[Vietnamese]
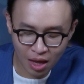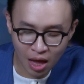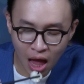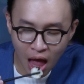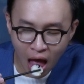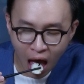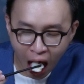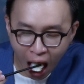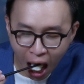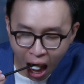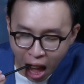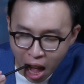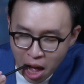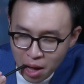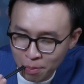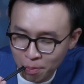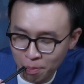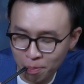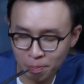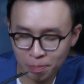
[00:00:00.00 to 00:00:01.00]
nó mát
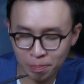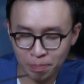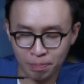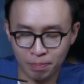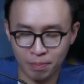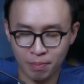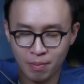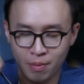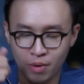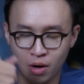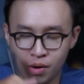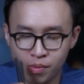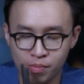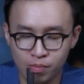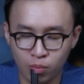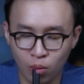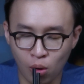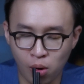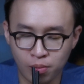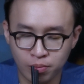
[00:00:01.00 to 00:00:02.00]
mát nhưng mà khi kết
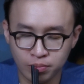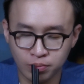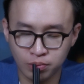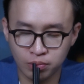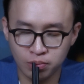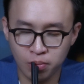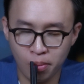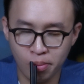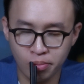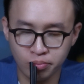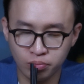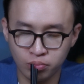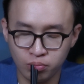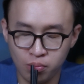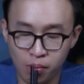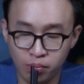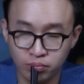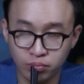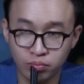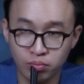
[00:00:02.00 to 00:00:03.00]
hợp cùng với chanh
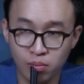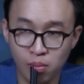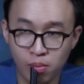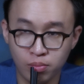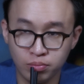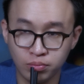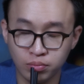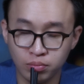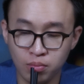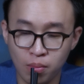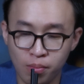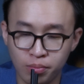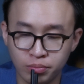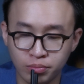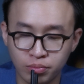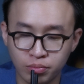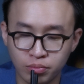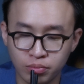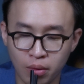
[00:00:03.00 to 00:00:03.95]
với rong nho